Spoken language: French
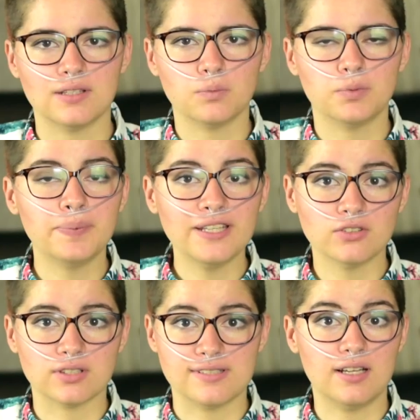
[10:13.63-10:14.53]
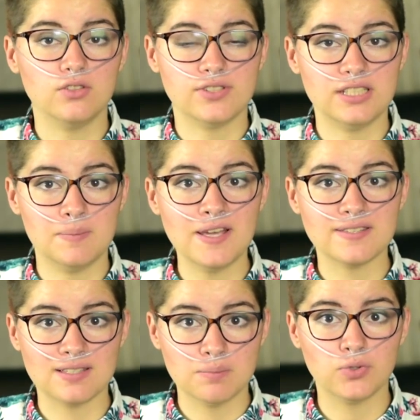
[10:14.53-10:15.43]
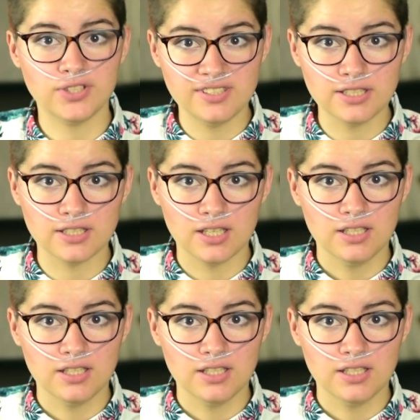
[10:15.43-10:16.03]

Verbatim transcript: on peut pas ignorer ça, le cinéma, c'est politique.